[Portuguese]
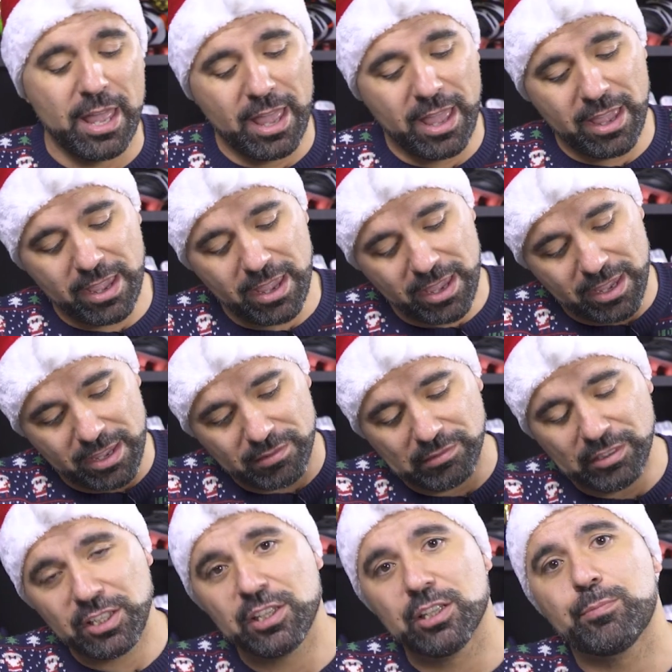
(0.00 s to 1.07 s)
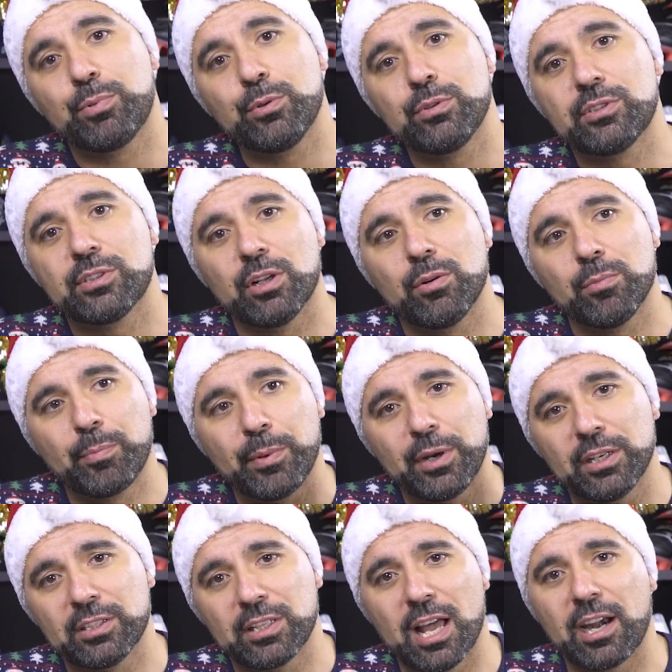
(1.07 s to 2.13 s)
em linha de produção
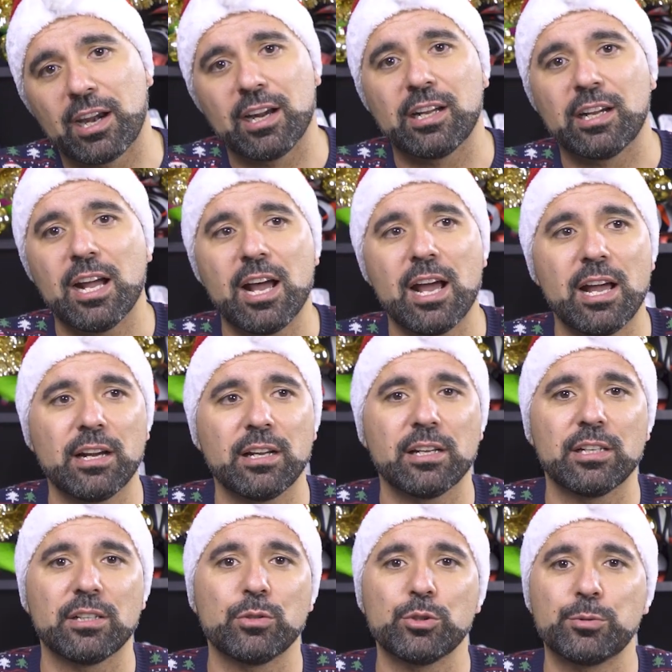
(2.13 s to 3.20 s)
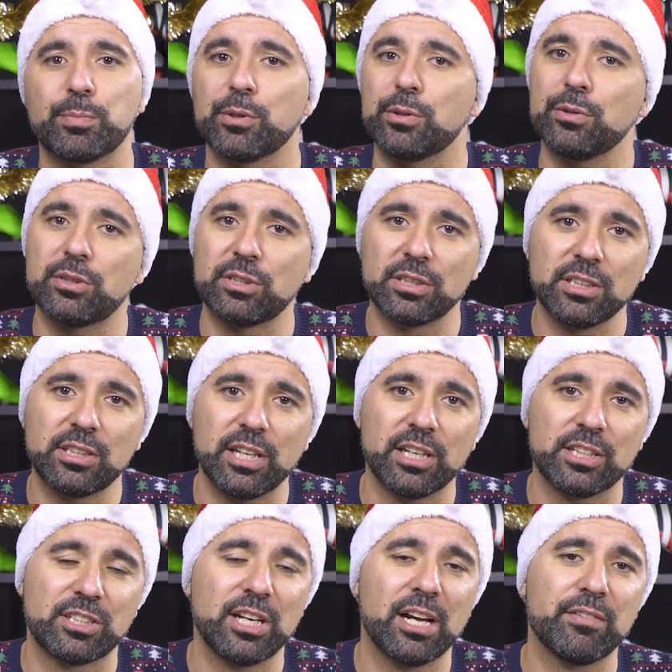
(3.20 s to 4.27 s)
presta a arrancar, eh, os produtos de
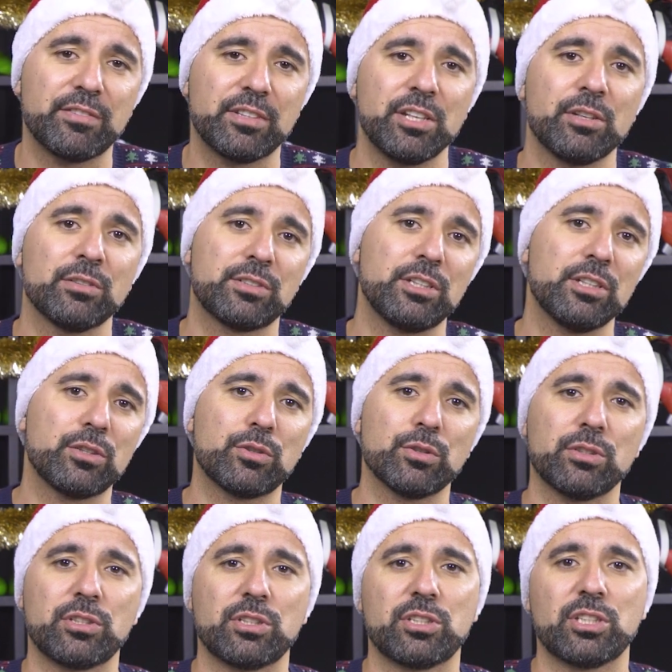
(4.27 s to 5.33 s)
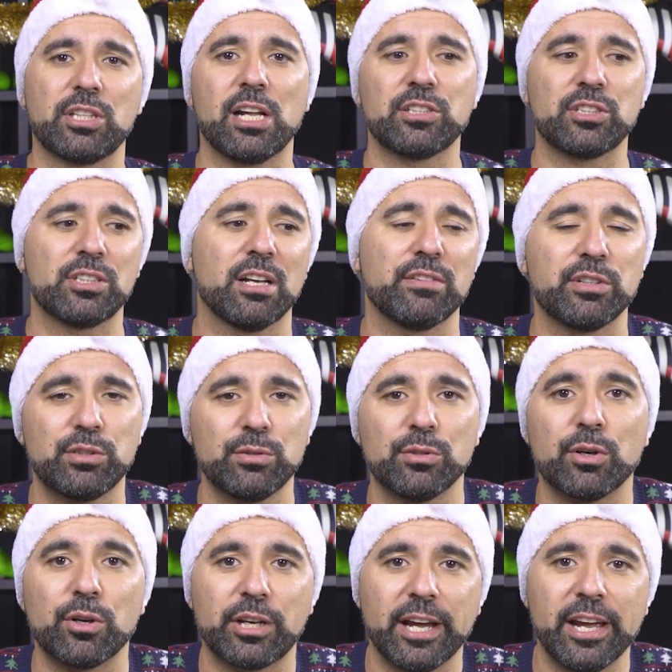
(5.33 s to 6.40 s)
teste já tinham sido todos testados e estava
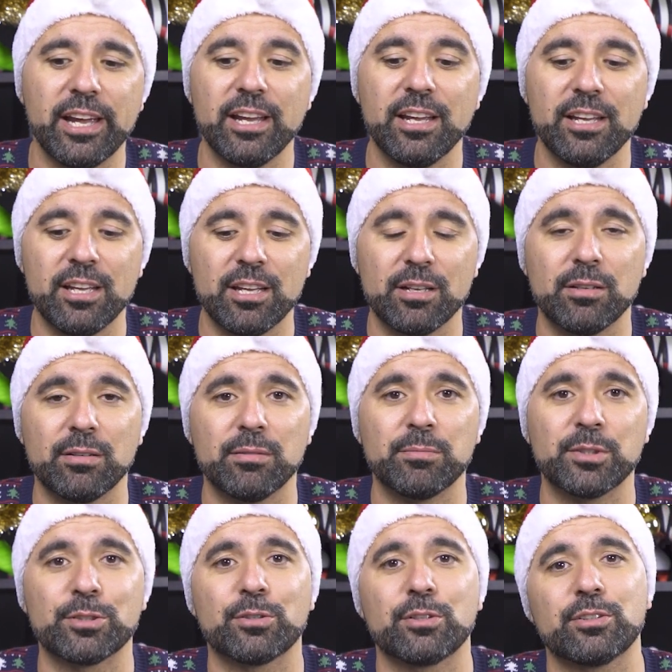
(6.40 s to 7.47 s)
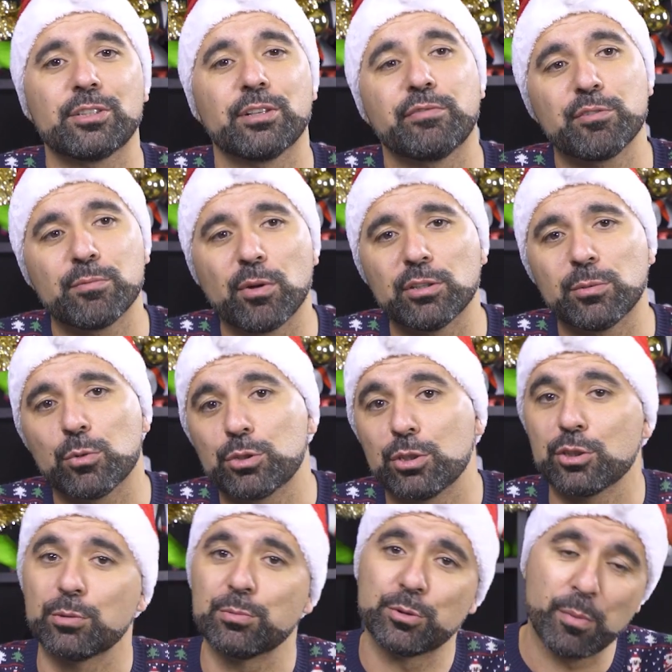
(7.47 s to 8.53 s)
tudo ok, mas nós, a Football
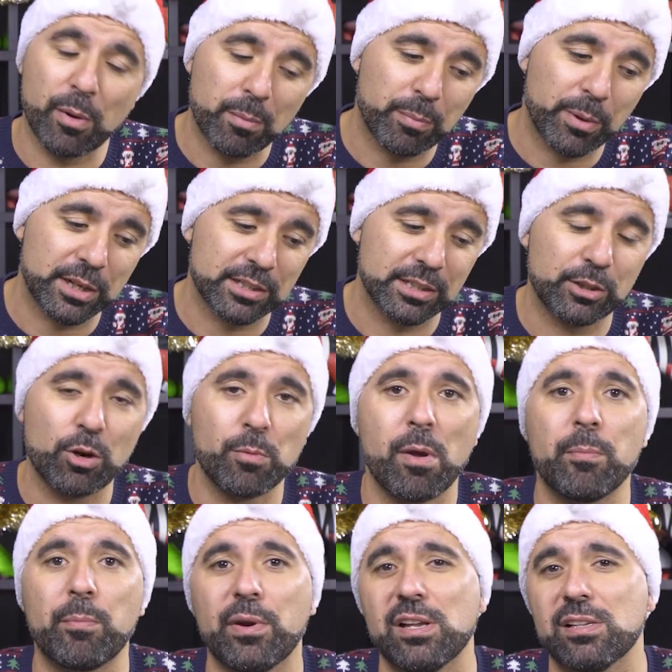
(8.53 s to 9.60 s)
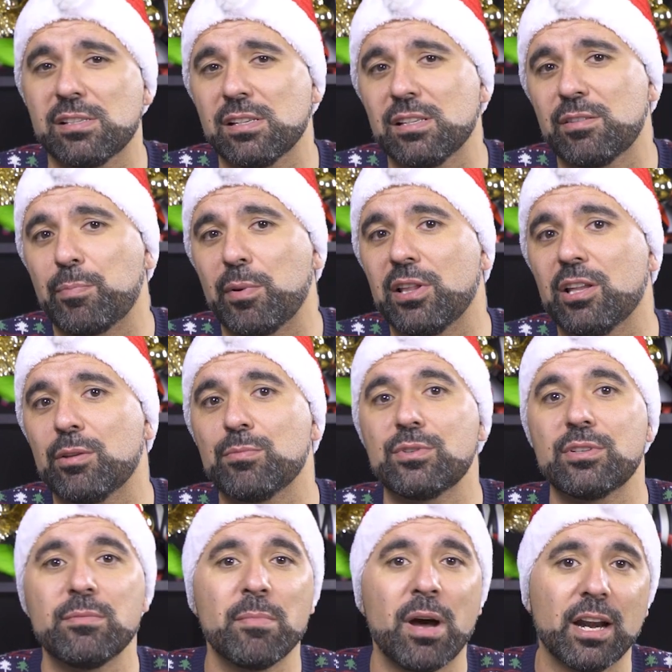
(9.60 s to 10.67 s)
Emotion, somos uma empresa e como empresa
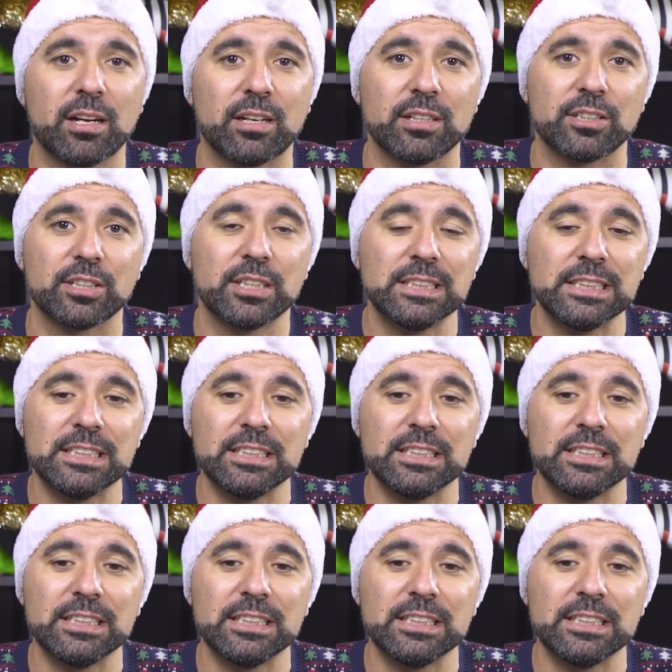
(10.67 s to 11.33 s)
dependemos de marcas.